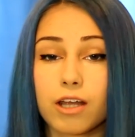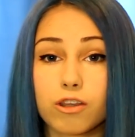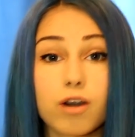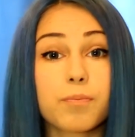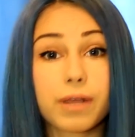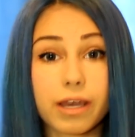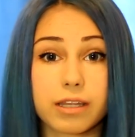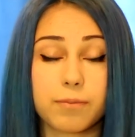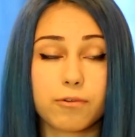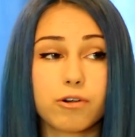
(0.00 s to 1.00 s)
Но при
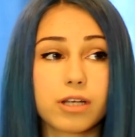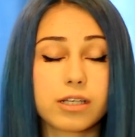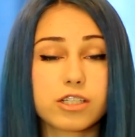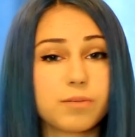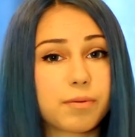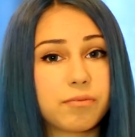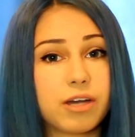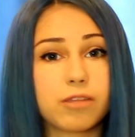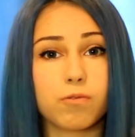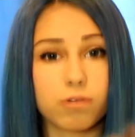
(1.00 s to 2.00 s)
этом он отлично
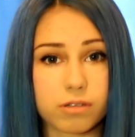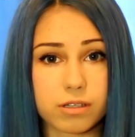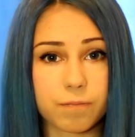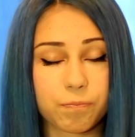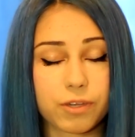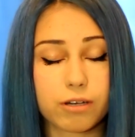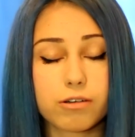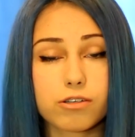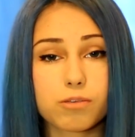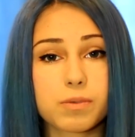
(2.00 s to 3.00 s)
промывает волосы,
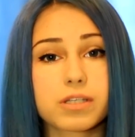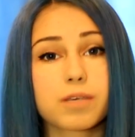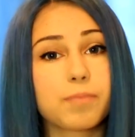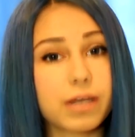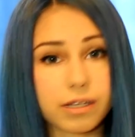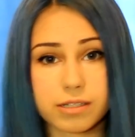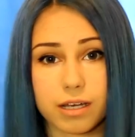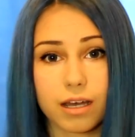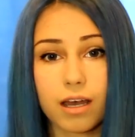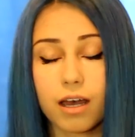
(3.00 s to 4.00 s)
он суперски пенится.